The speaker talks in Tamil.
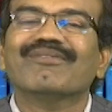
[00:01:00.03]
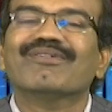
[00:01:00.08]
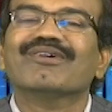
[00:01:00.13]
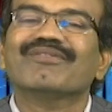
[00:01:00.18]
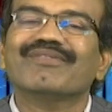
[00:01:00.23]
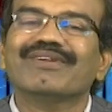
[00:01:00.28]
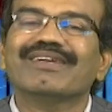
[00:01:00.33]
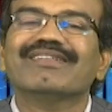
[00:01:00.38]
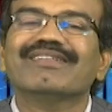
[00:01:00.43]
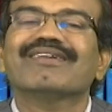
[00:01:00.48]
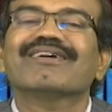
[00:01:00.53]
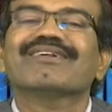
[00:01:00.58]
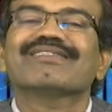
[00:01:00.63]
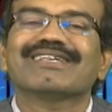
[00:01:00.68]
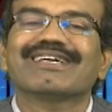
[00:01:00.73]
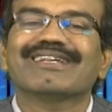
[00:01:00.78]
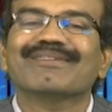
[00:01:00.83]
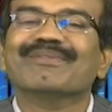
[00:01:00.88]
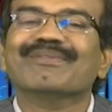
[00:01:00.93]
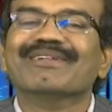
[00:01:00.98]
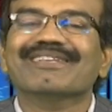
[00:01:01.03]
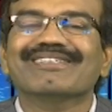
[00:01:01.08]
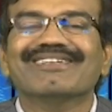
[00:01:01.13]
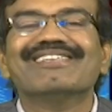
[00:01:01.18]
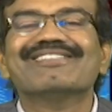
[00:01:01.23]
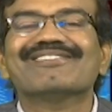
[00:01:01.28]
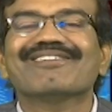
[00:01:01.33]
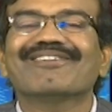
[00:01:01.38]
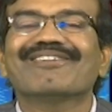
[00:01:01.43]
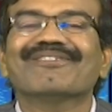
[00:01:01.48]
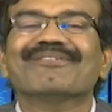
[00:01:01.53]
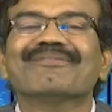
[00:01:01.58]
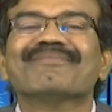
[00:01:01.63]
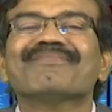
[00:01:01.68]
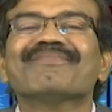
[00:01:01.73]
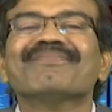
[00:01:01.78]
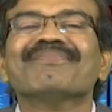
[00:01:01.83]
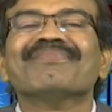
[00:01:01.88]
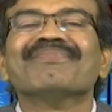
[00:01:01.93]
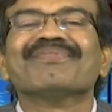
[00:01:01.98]
எவ்வளோ விகிதாச்சாரம் அப்படின்னு சொல்லி சொல்லும்
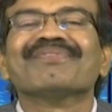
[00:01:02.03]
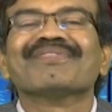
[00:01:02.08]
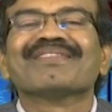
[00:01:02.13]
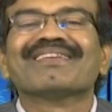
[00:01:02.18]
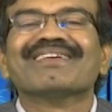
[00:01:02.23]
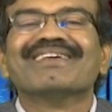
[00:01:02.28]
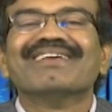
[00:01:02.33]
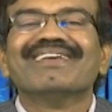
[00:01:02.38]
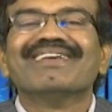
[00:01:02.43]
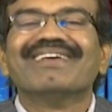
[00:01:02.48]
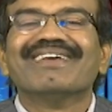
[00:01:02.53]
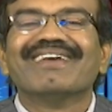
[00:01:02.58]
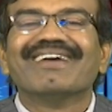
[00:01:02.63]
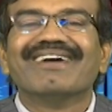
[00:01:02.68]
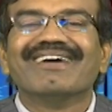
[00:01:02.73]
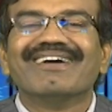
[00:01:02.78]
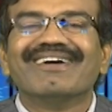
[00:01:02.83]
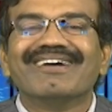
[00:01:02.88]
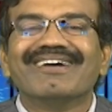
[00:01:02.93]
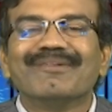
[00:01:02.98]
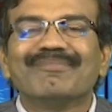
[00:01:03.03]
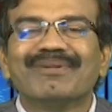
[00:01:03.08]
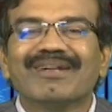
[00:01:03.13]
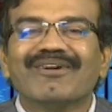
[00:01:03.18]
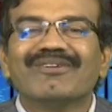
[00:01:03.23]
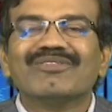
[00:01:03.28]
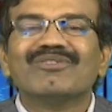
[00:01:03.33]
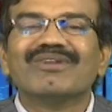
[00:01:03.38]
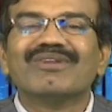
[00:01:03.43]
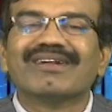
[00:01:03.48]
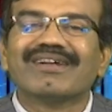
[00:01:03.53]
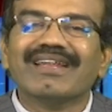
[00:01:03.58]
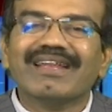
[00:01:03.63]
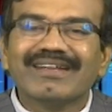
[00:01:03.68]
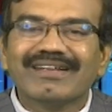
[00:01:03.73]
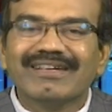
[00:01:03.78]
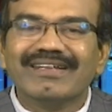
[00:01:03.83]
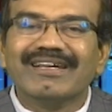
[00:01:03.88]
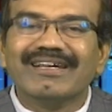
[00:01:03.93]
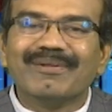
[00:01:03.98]
இப்போ நான் வந்து ஒரு
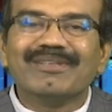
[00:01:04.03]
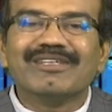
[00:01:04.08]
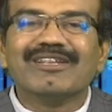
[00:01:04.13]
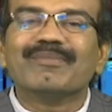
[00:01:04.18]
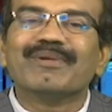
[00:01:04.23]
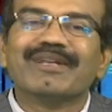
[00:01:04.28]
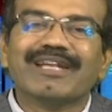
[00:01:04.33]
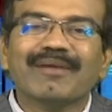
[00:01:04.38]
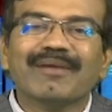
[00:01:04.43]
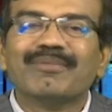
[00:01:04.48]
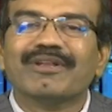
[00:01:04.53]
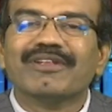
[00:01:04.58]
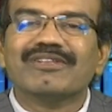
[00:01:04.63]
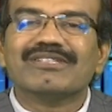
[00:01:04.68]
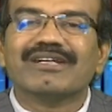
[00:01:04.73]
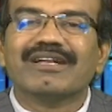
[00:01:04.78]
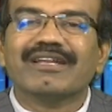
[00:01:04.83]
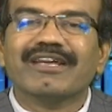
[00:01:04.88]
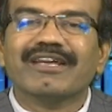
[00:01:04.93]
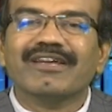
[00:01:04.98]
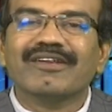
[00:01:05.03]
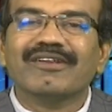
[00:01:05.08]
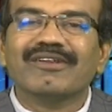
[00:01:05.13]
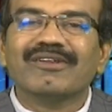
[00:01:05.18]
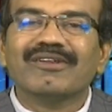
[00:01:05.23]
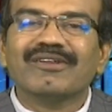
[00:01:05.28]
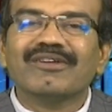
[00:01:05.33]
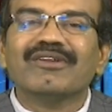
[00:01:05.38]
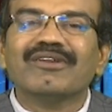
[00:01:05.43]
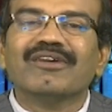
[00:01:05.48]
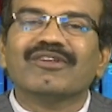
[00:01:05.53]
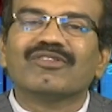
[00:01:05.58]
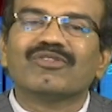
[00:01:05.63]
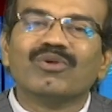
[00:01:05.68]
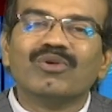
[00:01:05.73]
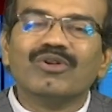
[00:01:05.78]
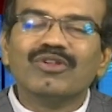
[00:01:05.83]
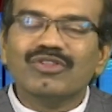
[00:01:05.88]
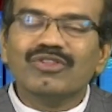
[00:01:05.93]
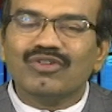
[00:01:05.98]
கிளர்க்கு அப்படின்னு சொல்லி போய் டைப் பண்ணி வச்சுங்களேன்
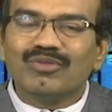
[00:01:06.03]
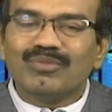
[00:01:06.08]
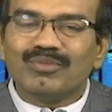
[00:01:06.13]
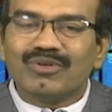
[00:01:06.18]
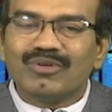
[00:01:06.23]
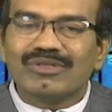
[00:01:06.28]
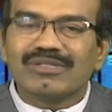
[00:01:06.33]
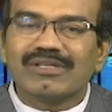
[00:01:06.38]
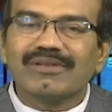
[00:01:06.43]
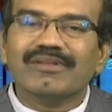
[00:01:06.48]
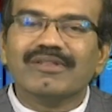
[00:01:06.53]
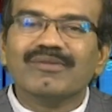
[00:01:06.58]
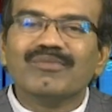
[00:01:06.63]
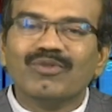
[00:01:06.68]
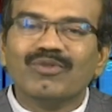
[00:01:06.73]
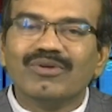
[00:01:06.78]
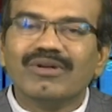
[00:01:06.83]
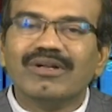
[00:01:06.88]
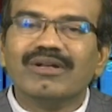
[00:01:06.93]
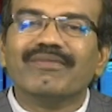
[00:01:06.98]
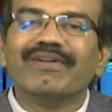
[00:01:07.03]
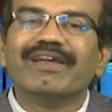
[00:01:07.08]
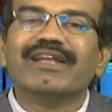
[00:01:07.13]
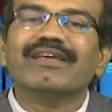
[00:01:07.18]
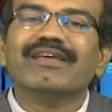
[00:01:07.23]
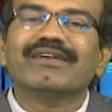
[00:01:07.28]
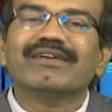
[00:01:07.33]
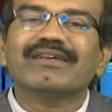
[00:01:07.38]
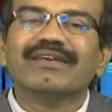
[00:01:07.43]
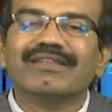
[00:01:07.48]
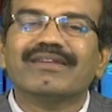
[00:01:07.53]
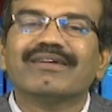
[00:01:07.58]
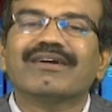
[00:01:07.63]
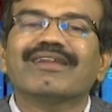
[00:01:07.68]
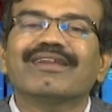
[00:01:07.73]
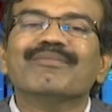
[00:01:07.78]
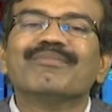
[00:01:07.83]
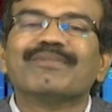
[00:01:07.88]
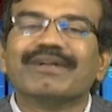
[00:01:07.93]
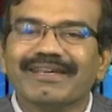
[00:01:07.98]
தொண்ணூற்றி ஒம்பது சதவீதம் உங்கள் வேலைக்கு
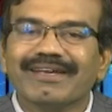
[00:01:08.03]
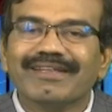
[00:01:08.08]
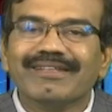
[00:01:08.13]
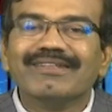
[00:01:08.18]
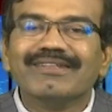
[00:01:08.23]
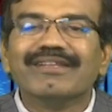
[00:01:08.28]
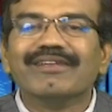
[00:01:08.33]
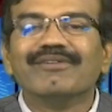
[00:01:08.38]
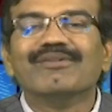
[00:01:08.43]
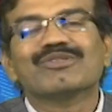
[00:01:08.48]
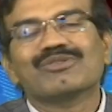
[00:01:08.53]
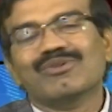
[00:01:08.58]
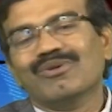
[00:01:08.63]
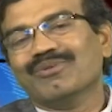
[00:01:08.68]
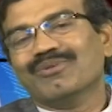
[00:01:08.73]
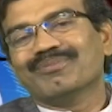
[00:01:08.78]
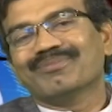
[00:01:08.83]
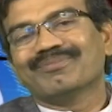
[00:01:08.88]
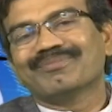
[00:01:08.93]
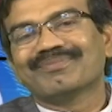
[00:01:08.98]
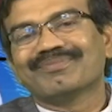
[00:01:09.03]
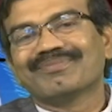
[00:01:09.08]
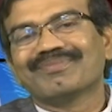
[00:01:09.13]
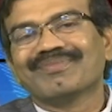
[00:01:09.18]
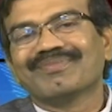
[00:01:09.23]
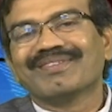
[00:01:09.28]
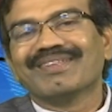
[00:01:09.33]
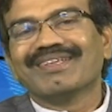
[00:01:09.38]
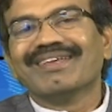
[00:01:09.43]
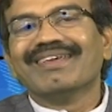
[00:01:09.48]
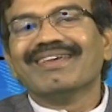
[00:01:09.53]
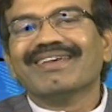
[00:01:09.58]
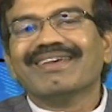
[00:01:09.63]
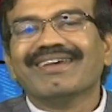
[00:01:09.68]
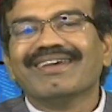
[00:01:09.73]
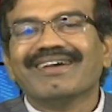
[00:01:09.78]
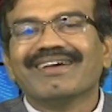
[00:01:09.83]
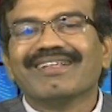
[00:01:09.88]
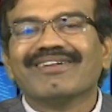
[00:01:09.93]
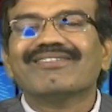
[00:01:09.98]
எதிர்காலம் கிடையாதுன்னு தெளிவாக சொல்லும்
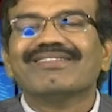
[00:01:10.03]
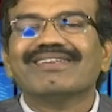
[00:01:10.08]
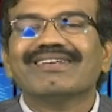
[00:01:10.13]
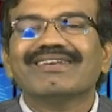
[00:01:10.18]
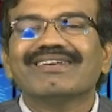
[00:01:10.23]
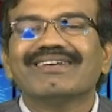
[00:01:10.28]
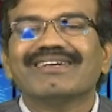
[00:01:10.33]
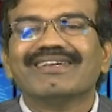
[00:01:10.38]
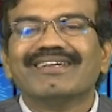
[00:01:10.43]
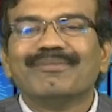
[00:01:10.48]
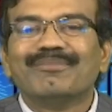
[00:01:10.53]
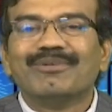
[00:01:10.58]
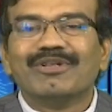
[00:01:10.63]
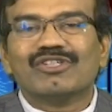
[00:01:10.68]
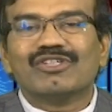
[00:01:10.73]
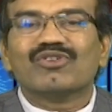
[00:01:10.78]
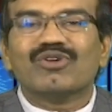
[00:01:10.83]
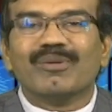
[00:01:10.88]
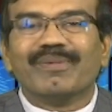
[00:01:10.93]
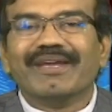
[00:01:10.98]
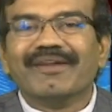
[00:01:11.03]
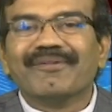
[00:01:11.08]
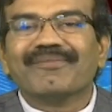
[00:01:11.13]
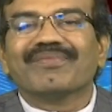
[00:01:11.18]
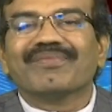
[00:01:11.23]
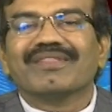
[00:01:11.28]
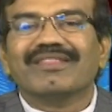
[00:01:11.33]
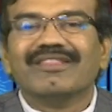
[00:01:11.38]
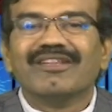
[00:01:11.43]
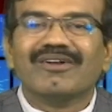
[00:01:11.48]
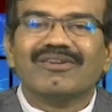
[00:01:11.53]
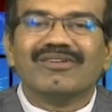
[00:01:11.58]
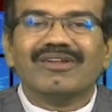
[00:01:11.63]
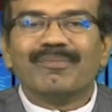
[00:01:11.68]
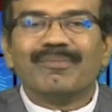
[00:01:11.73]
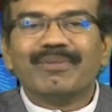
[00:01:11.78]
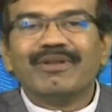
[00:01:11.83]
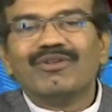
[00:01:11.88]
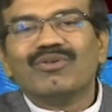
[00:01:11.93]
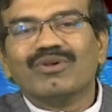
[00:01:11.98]
அதாவது இப்படி வச்சுக்கோவே இன்னும்
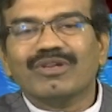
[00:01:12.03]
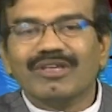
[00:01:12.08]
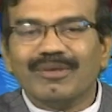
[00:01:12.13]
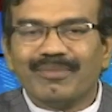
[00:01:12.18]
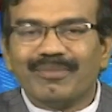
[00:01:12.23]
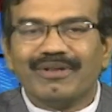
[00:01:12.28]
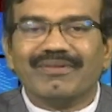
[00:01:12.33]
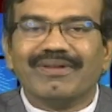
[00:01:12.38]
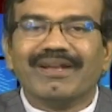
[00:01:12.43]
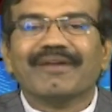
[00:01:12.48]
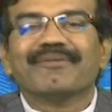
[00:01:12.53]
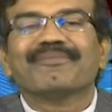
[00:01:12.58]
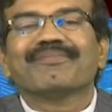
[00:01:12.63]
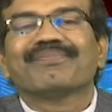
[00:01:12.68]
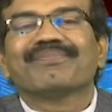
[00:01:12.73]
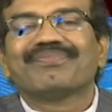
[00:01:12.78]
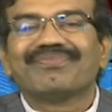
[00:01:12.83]
நான் பின்னோக்கி போயிட்டு வரேன்